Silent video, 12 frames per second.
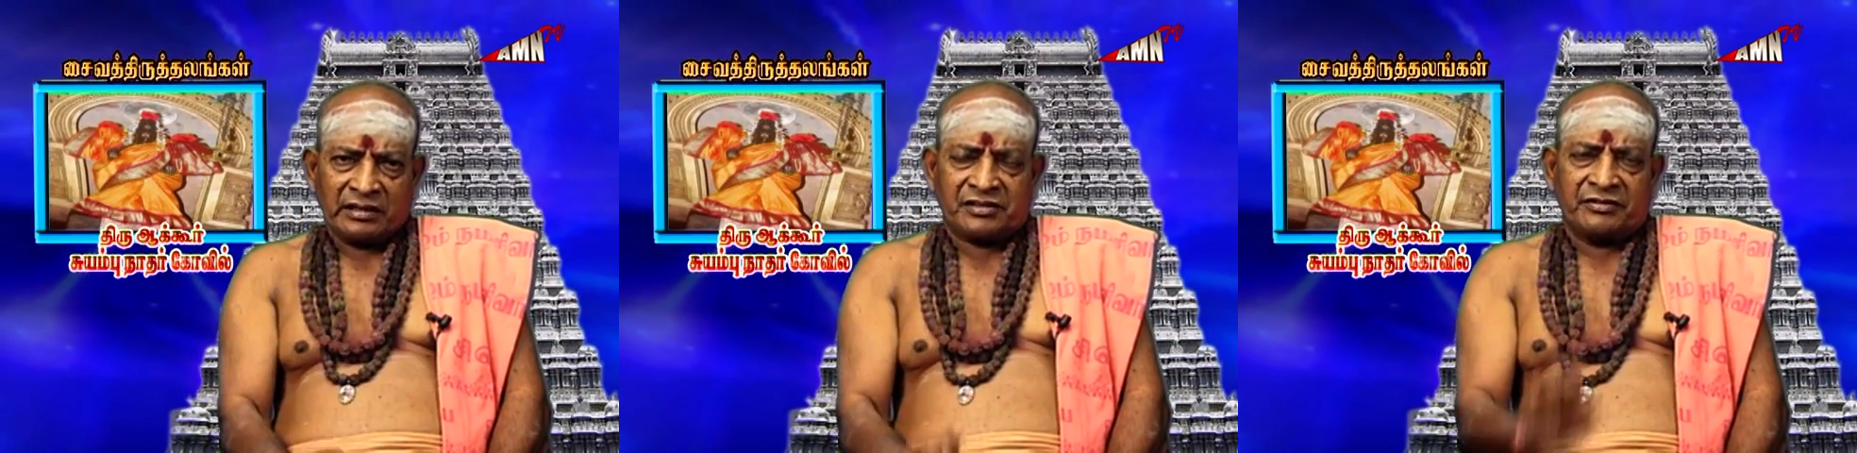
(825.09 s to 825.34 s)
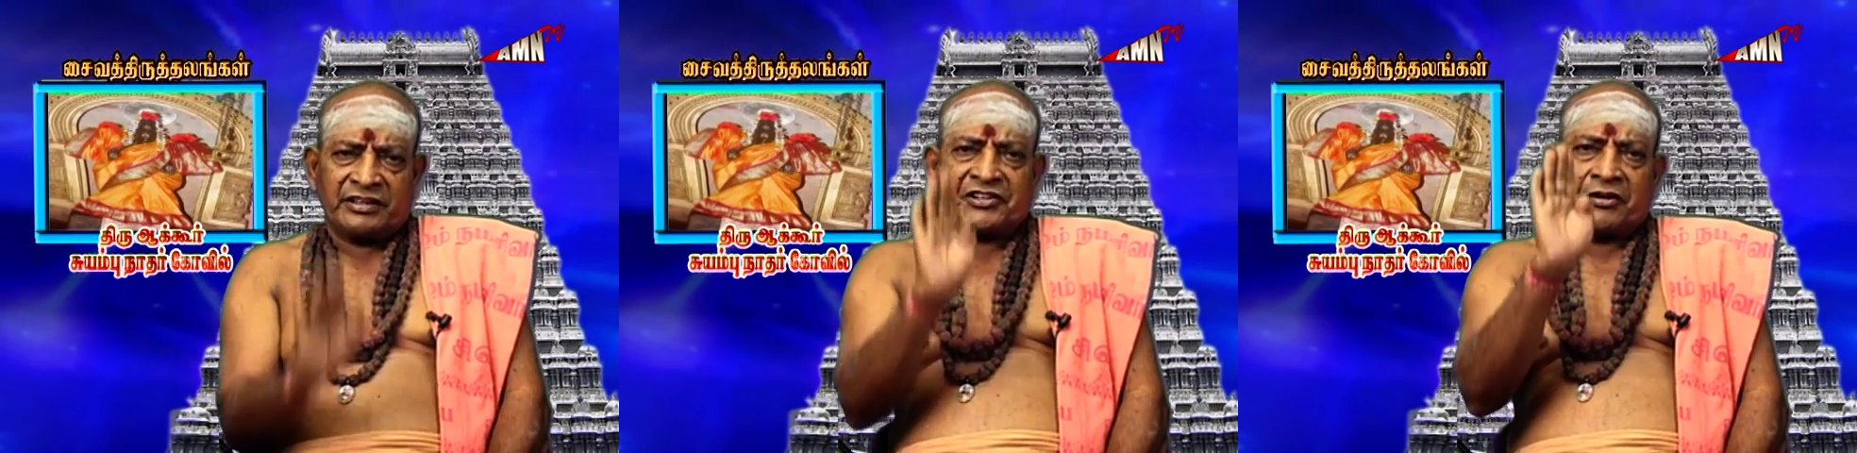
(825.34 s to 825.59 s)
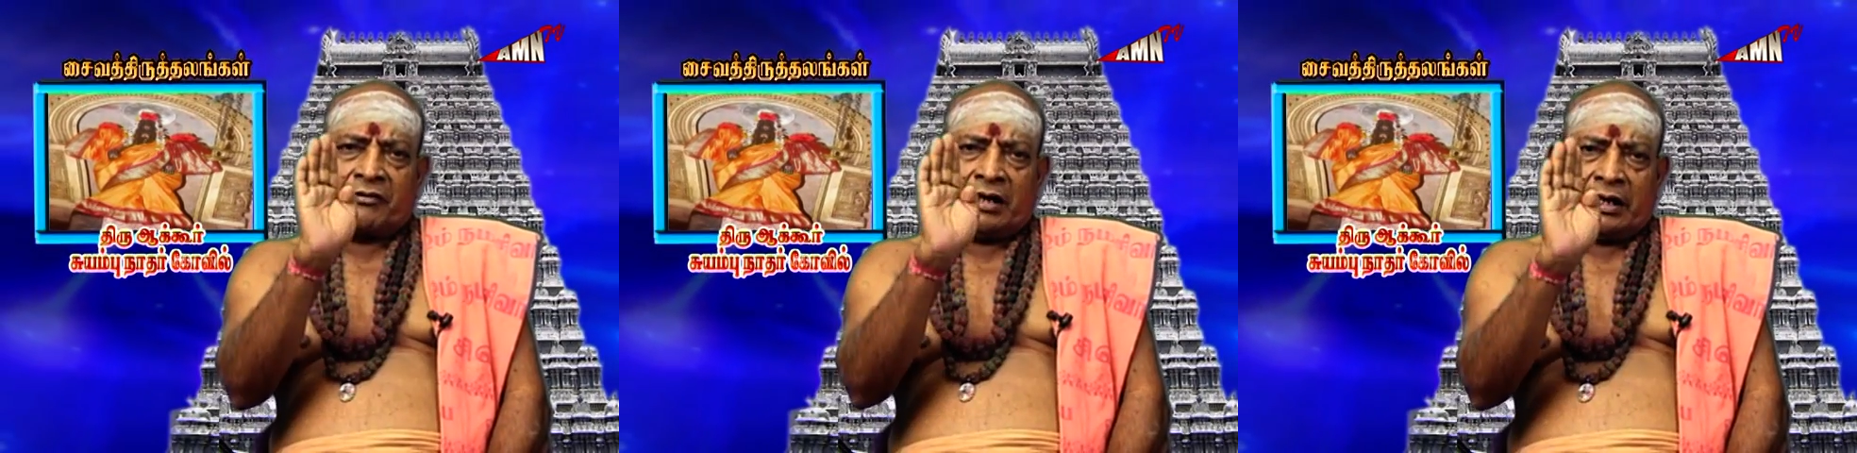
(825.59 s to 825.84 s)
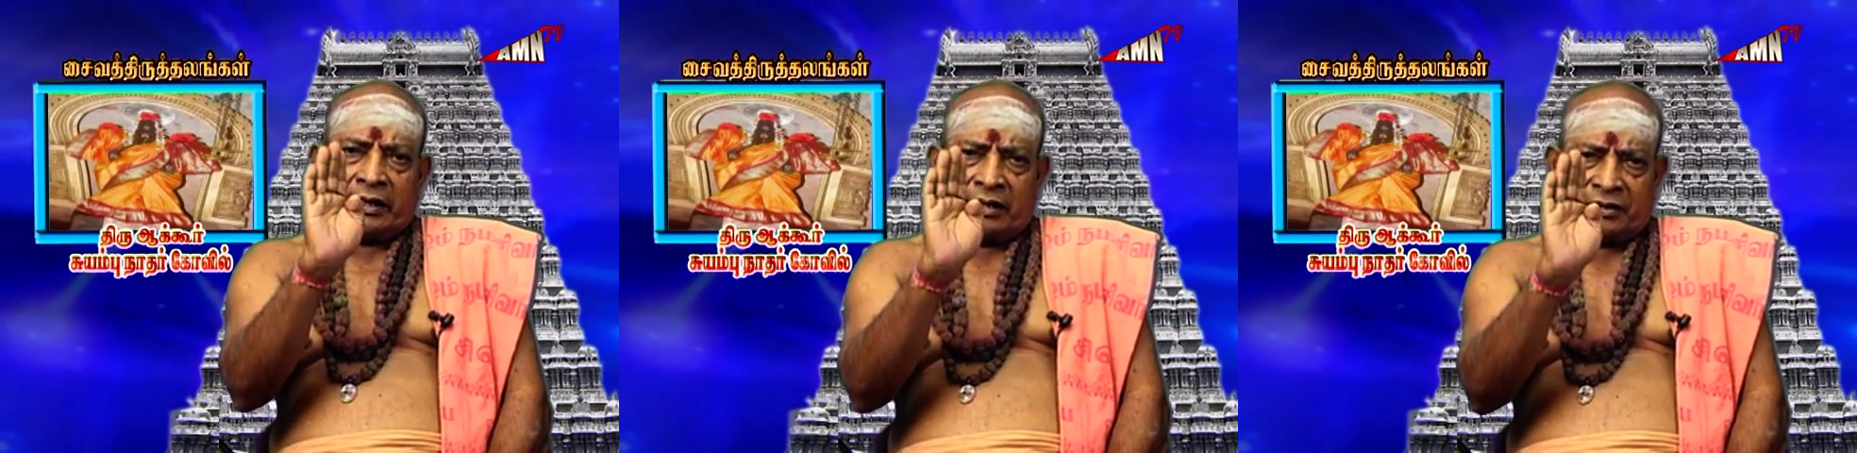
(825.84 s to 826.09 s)

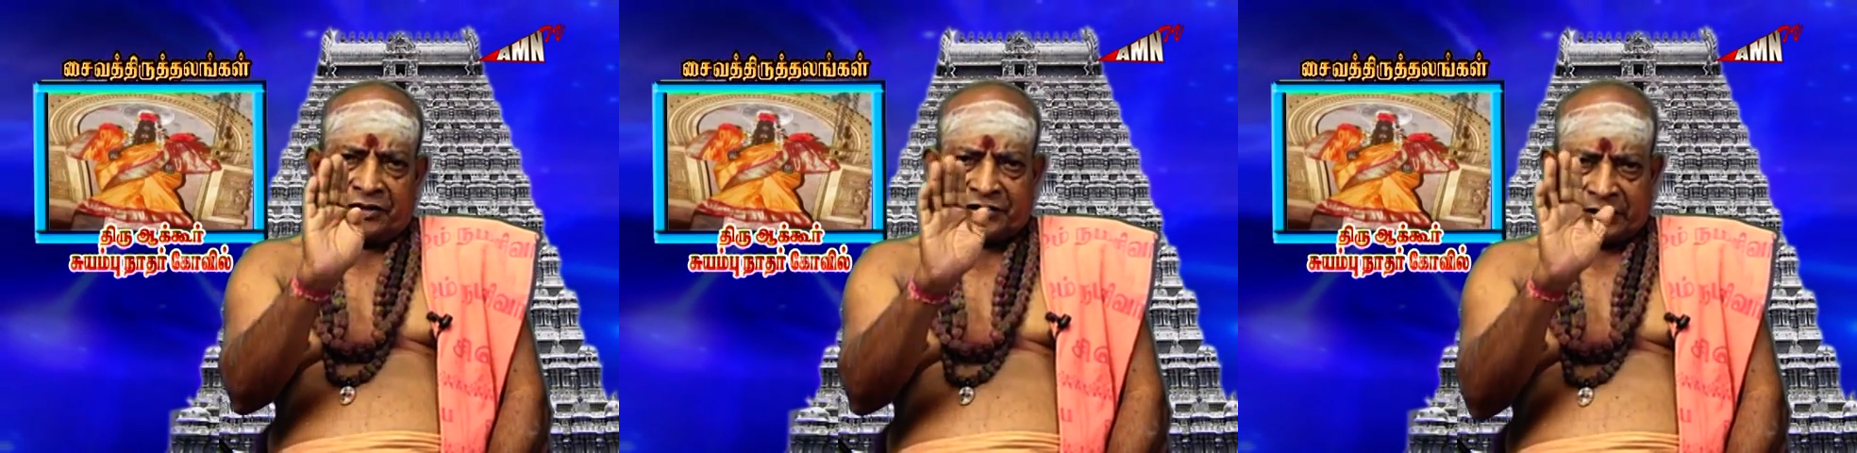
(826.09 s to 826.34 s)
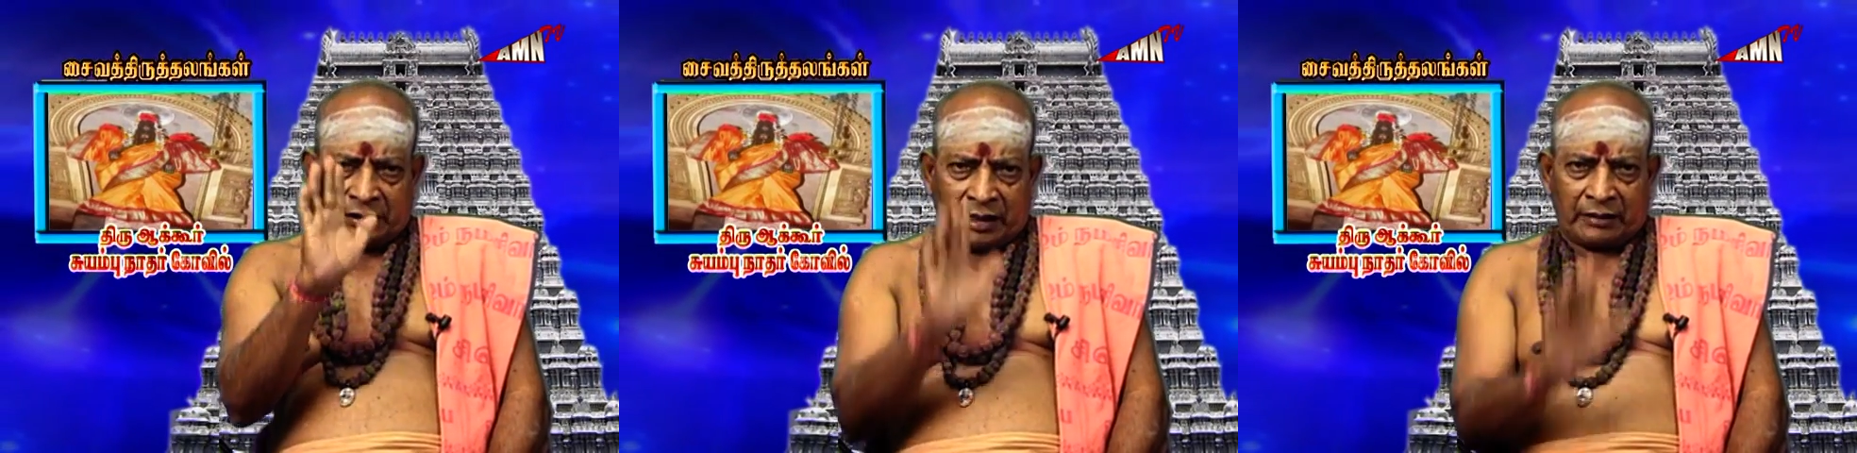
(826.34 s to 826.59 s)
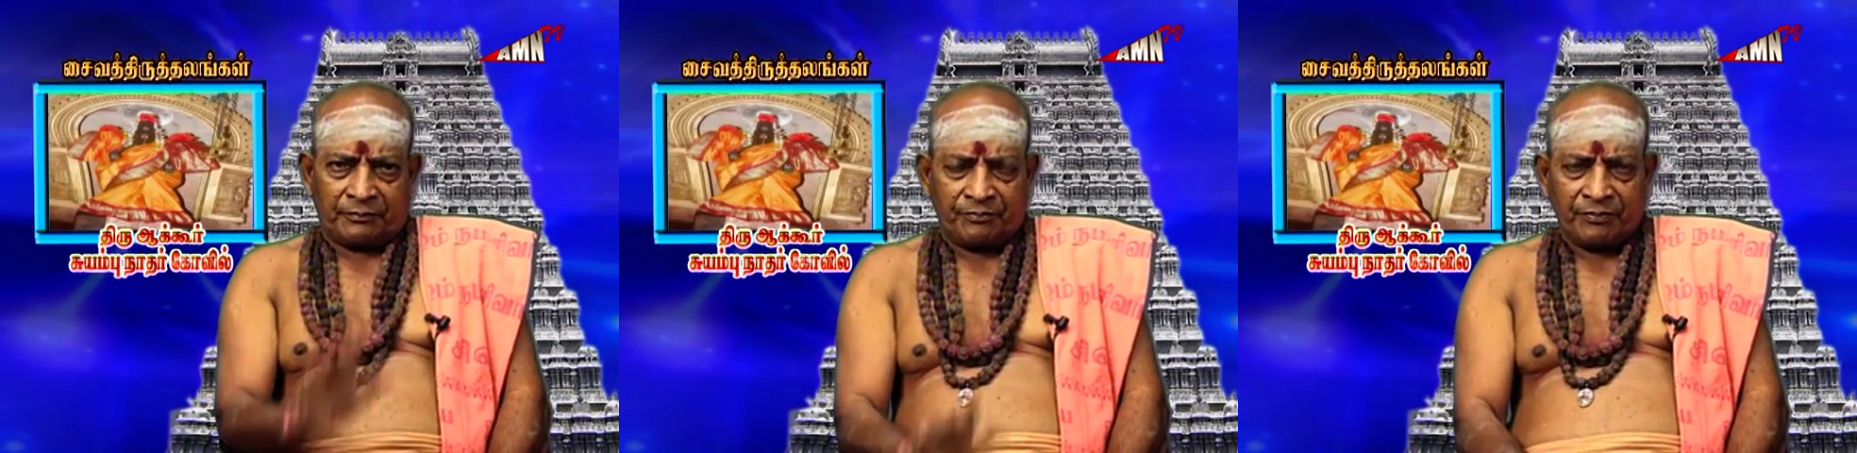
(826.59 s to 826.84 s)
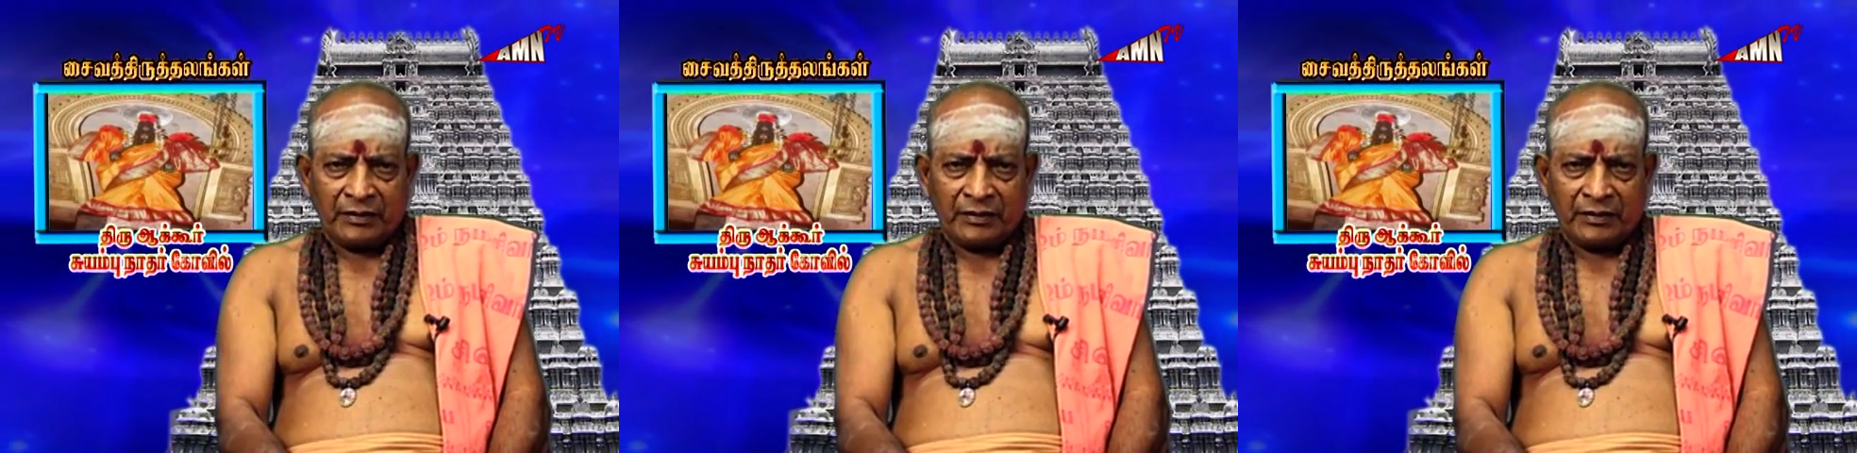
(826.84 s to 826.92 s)
சிவசிவா என்று சொன்னார்